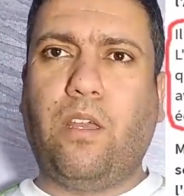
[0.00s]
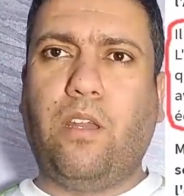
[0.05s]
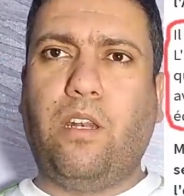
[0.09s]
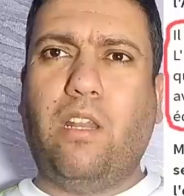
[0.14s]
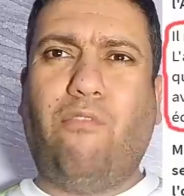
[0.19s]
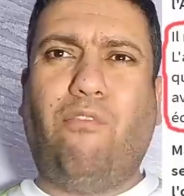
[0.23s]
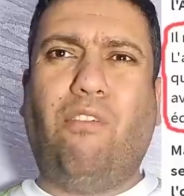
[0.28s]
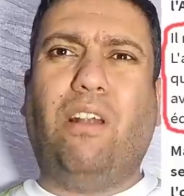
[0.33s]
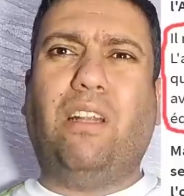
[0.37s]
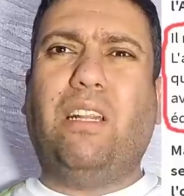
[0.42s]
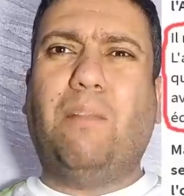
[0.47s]

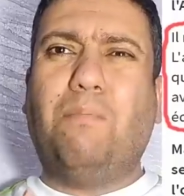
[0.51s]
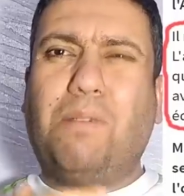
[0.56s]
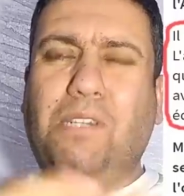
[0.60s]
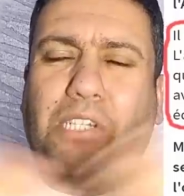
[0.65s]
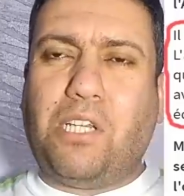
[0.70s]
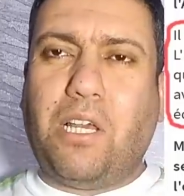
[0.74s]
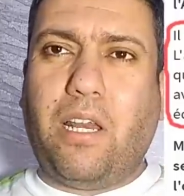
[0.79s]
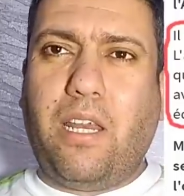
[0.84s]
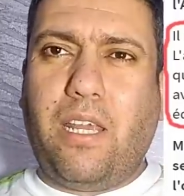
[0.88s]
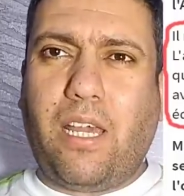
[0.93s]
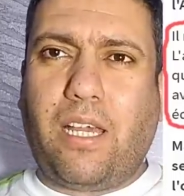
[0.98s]
نفعت
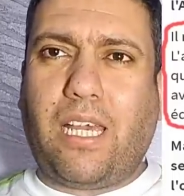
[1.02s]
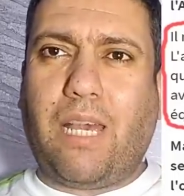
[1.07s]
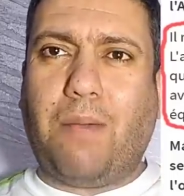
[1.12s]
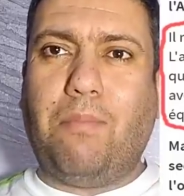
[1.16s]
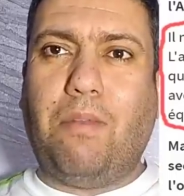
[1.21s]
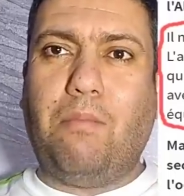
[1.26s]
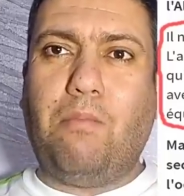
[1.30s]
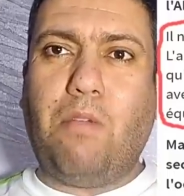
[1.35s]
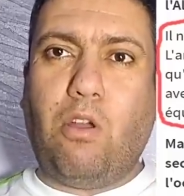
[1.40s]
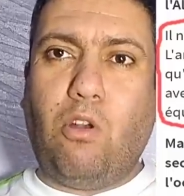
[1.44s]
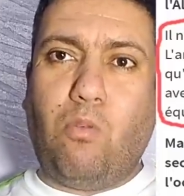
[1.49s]
البشريه
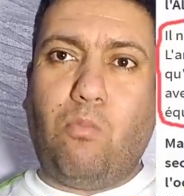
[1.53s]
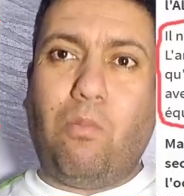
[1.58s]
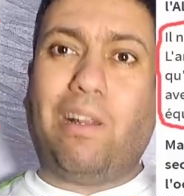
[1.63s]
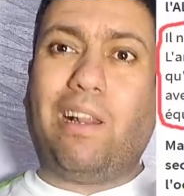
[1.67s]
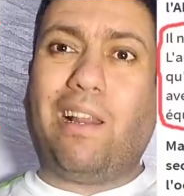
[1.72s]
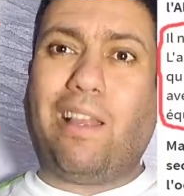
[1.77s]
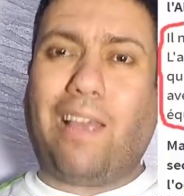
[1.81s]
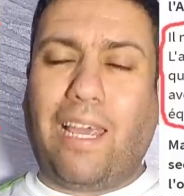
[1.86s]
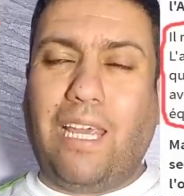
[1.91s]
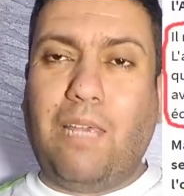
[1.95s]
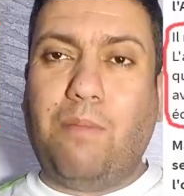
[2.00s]
كامل المعلومات
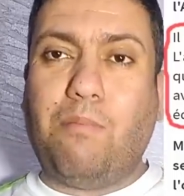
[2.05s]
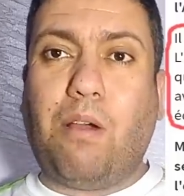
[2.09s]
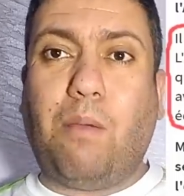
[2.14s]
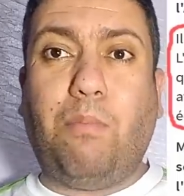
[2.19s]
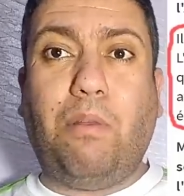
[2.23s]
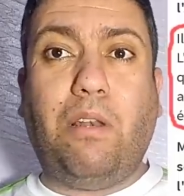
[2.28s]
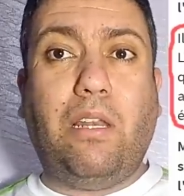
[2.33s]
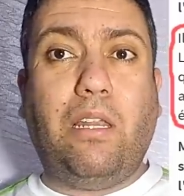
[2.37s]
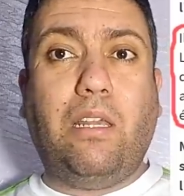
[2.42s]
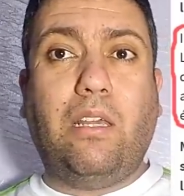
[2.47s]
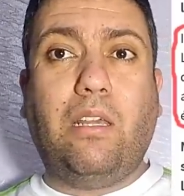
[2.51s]
القيمه
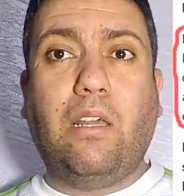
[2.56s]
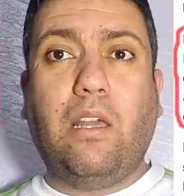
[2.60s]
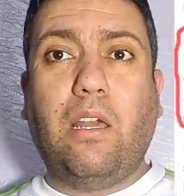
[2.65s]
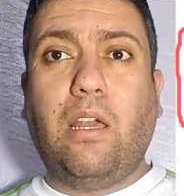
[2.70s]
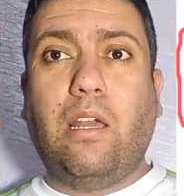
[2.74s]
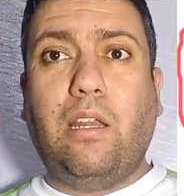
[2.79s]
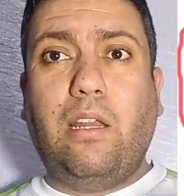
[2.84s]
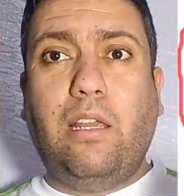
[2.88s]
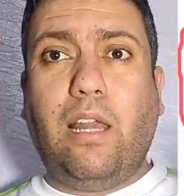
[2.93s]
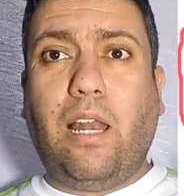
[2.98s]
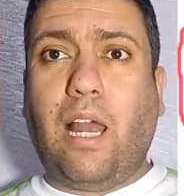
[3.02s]
باللي
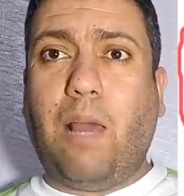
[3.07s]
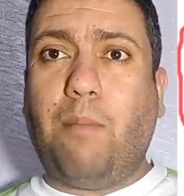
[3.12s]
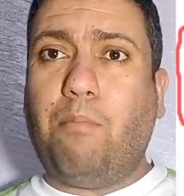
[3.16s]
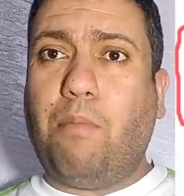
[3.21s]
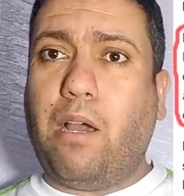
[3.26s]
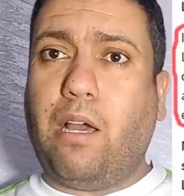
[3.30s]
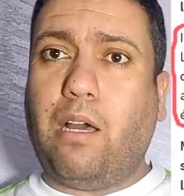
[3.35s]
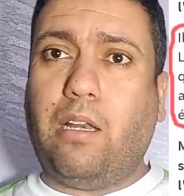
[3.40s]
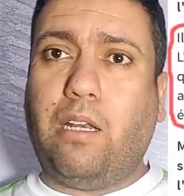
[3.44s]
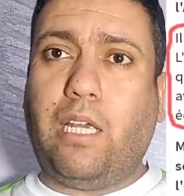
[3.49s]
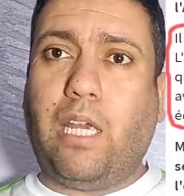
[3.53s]
اللي يلعب
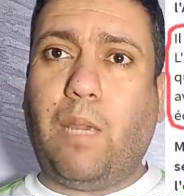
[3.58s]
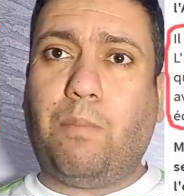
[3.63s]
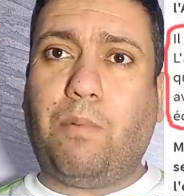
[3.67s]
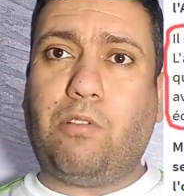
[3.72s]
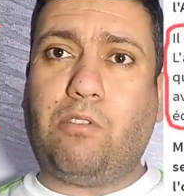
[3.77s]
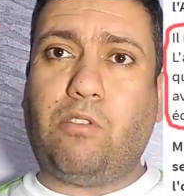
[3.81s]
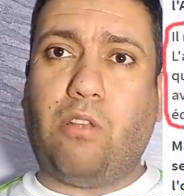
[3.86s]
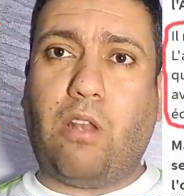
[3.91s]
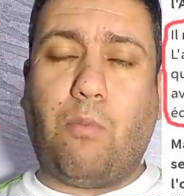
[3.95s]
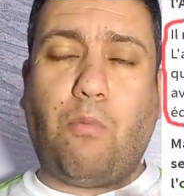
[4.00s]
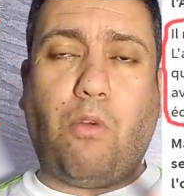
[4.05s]
مع ليكيب
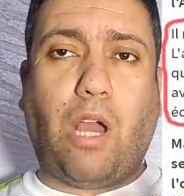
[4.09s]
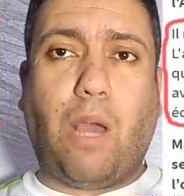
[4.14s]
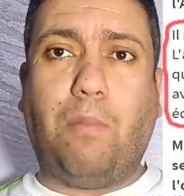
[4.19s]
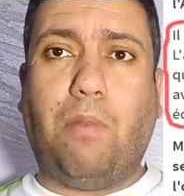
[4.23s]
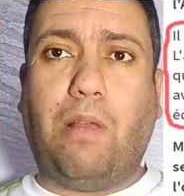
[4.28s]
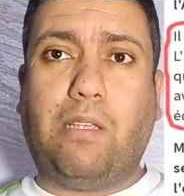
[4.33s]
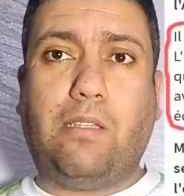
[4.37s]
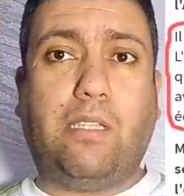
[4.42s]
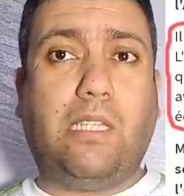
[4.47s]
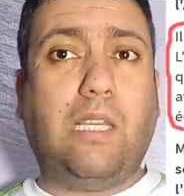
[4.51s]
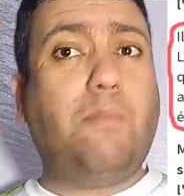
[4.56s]
ناسيونال
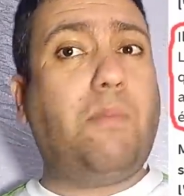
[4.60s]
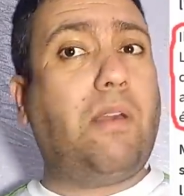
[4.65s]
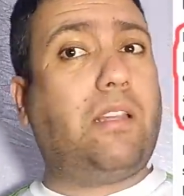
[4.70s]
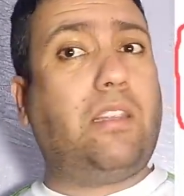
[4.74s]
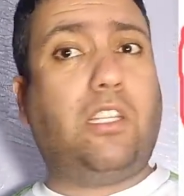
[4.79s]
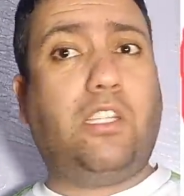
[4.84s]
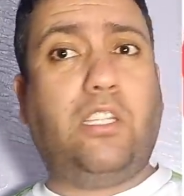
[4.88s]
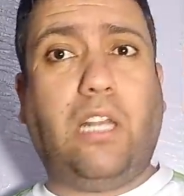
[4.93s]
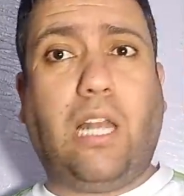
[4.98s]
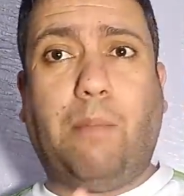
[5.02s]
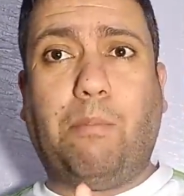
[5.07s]
مقابله السي ما
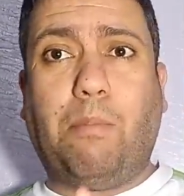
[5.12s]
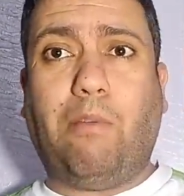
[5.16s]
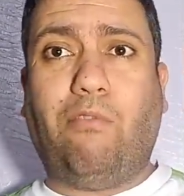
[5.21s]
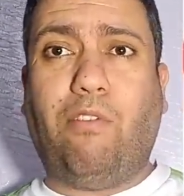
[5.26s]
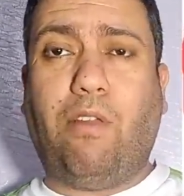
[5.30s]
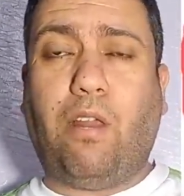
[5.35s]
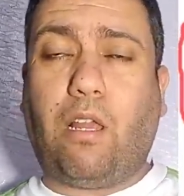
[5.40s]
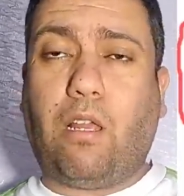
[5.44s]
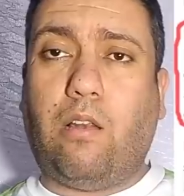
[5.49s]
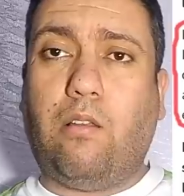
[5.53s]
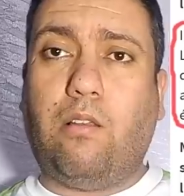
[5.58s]
يقدرش يلعب مع
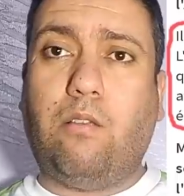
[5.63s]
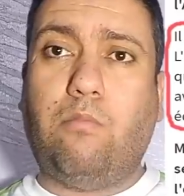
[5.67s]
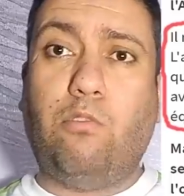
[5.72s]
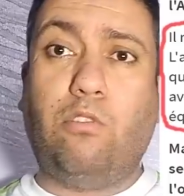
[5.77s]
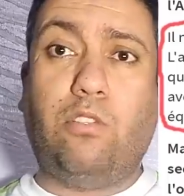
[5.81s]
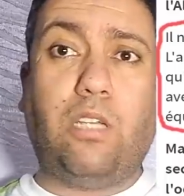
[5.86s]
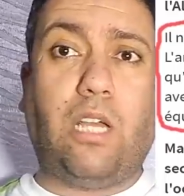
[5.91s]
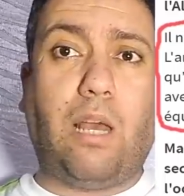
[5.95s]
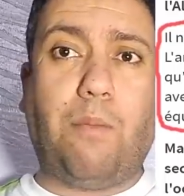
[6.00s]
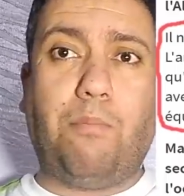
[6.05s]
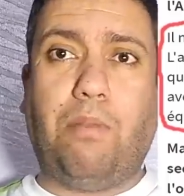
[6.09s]
فريق
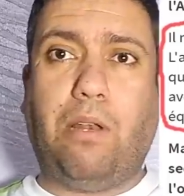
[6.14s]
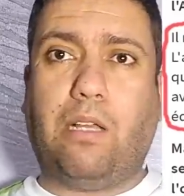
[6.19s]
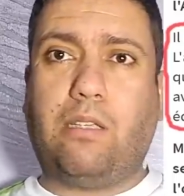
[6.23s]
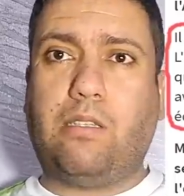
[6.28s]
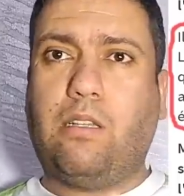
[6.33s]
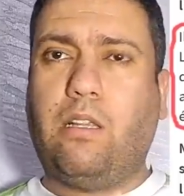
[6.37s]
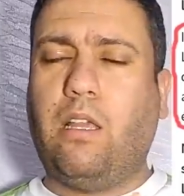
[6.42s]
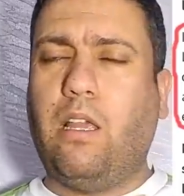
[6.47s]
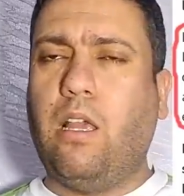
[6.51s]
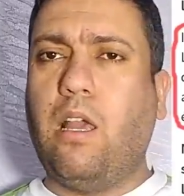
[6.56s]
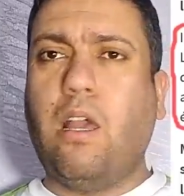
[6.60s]
المنتخب
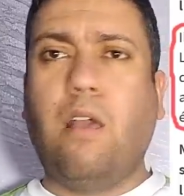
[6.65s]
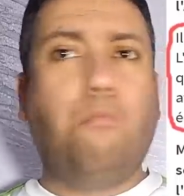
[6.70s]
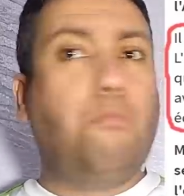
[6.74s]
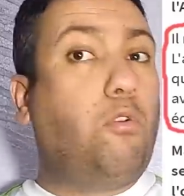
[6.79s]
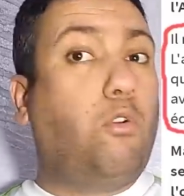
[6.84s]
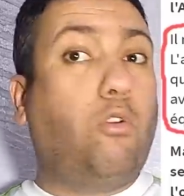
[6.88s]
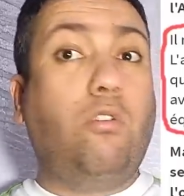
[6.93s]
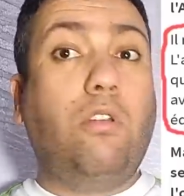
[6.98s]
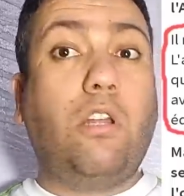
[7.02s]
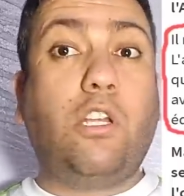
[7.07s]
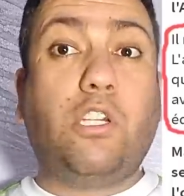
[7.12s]
الاصلي
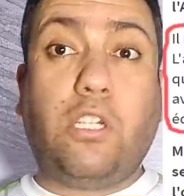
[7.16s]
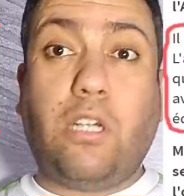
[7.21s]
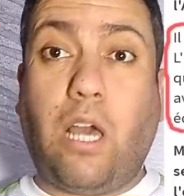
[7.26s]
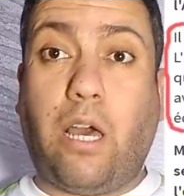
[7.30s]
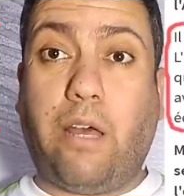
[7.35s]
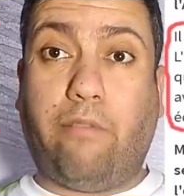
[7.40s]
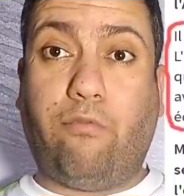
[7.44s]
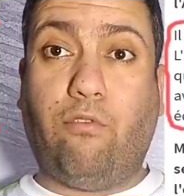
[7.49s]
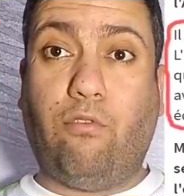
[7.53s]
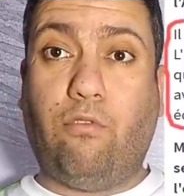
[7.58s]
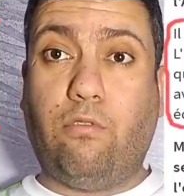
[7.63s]
ما كناش
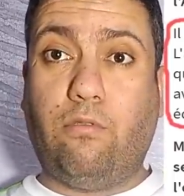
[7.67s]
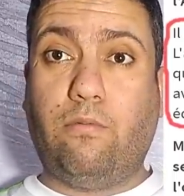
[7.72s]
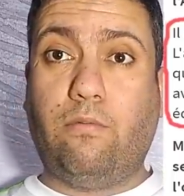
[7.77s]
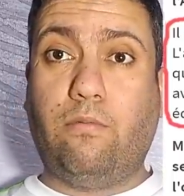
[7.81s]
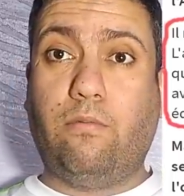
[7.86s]
نعرفوا